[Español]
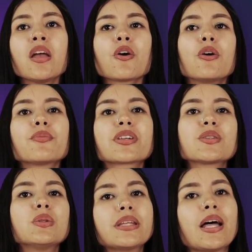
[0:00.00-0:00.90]
Como
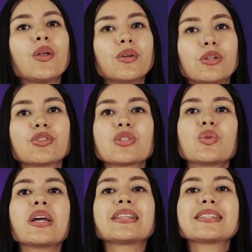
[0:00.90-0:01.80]
resultado, los
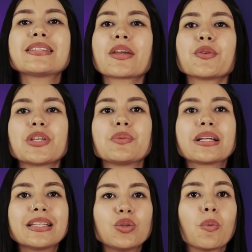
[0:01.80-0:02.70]
estudiantes desarrollan una
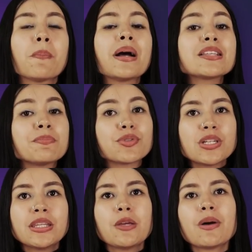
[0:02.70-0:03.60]
actitud más
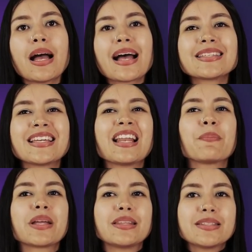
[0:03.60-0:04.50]
positiva hacia el
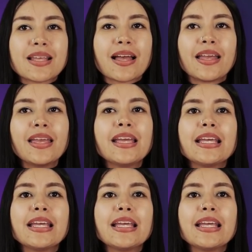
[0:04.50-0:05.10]
aprendizaje